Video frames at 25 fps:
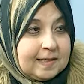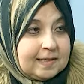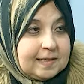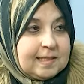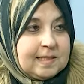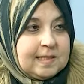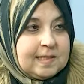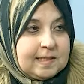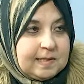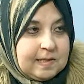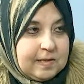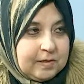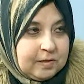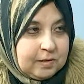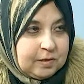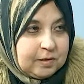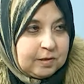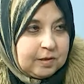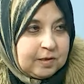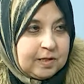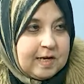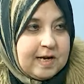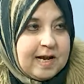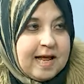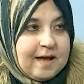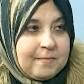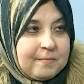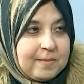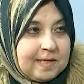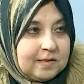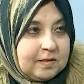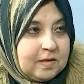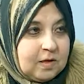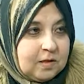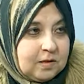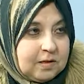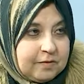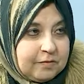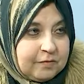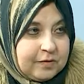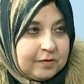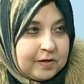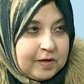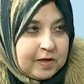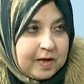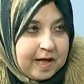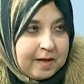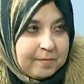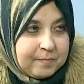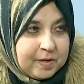السر اللي عمل ضجه
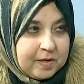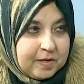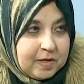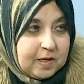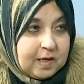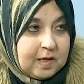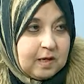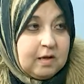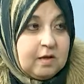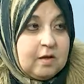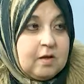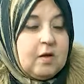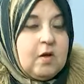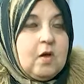في امريكا